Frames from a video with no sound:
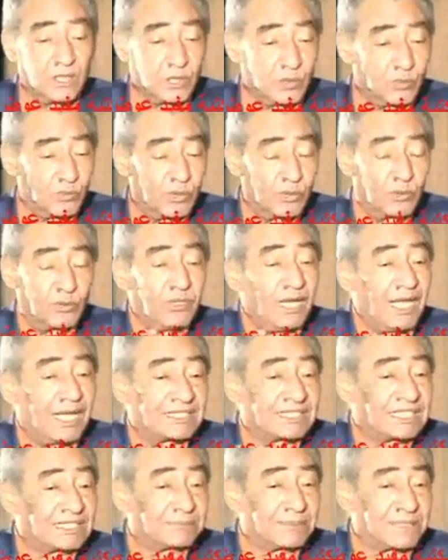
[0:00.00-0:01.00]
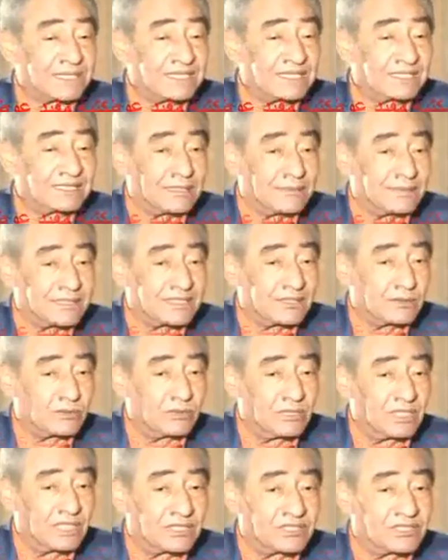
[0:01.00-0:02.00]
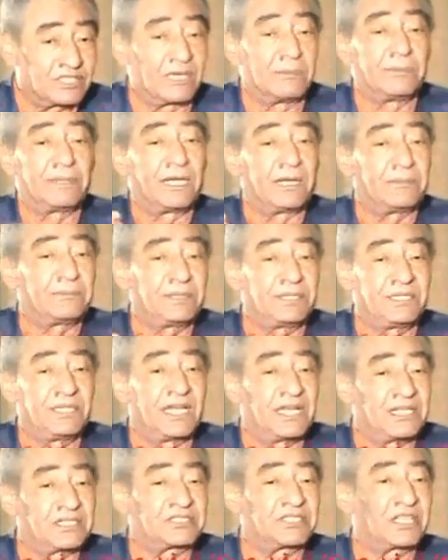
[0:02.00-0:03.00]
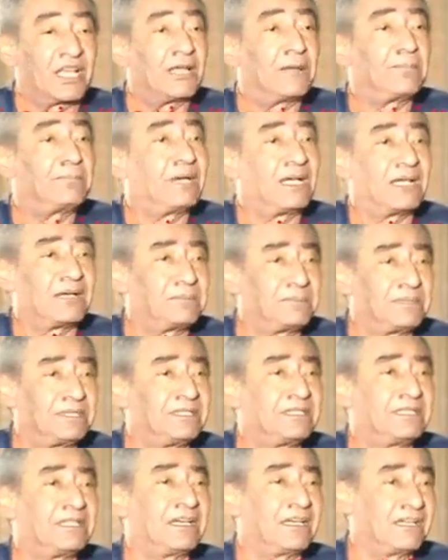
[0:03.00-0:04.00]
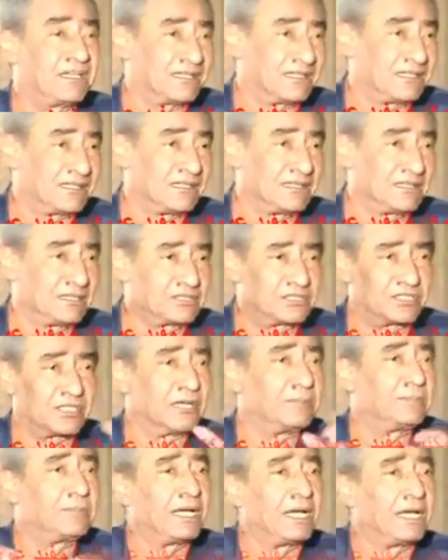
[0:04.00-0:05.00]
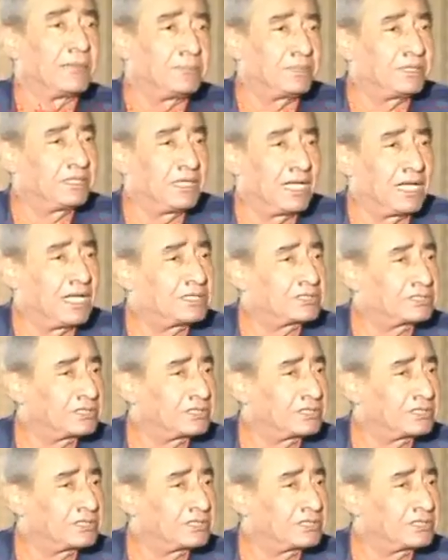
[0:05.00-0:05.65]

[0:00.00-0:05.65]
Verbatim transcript: ويقول حاجات بسيطة مثلا يقول لك شبابي يا شبابي يا شبابي يا